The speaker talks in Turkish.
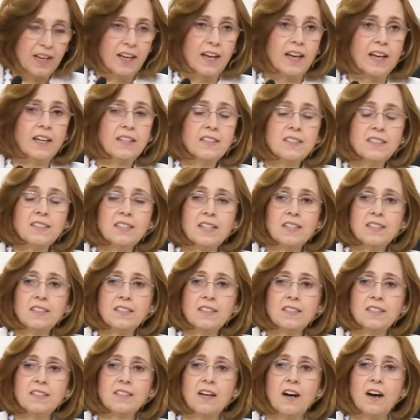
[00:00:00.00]

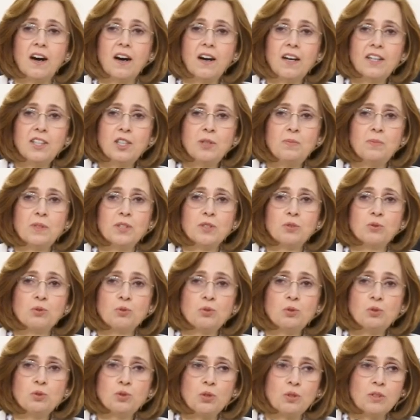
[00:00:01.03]
Ensest ayrı bir
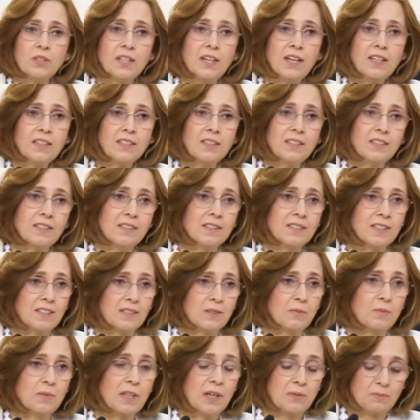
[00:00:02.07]
suç olarak
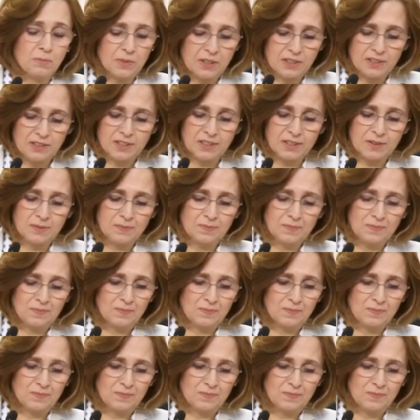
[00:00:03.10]
tanımlanmalıdır